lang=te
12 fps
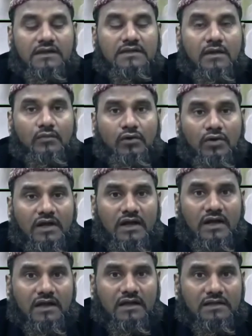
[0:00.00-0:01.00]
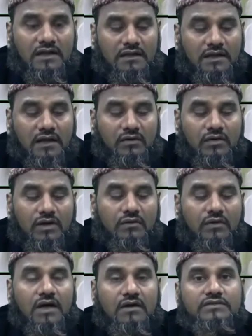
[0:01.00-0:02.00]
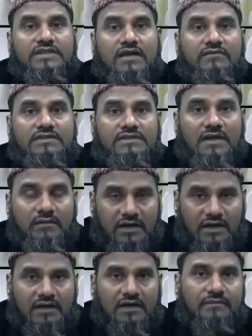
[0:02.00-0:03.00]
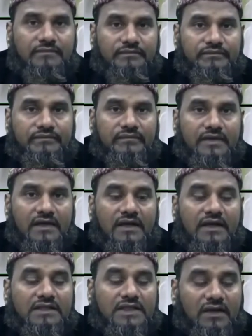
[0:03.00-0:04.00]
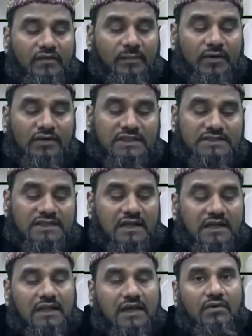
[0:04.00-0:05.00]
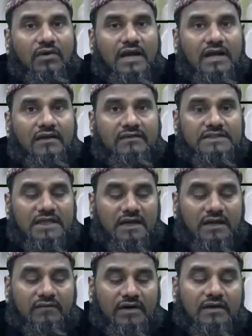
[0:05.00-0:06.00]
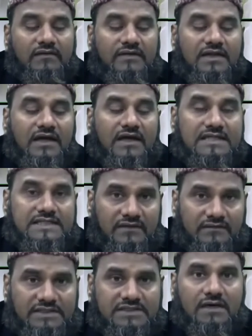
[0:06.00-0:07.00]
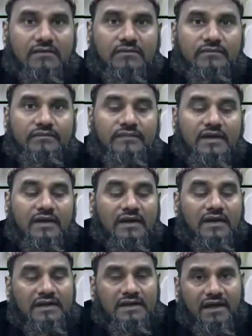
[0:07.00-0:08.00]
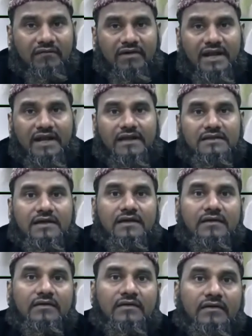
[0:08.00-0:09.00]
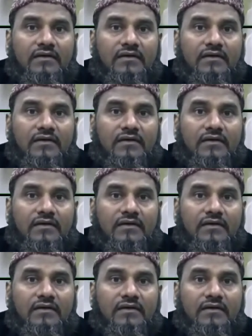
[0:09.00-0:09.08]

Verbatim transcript: హజరత్ అబూ హురైరా రది అల్లాహు అనుహు గారు సెలవిచ్చిన మాట దైవ ప్రవక్త సలల్లాహు అలీహి వసల్లం వారు ఈ విధంగా సెలవిచ్చారు ఎవరైతే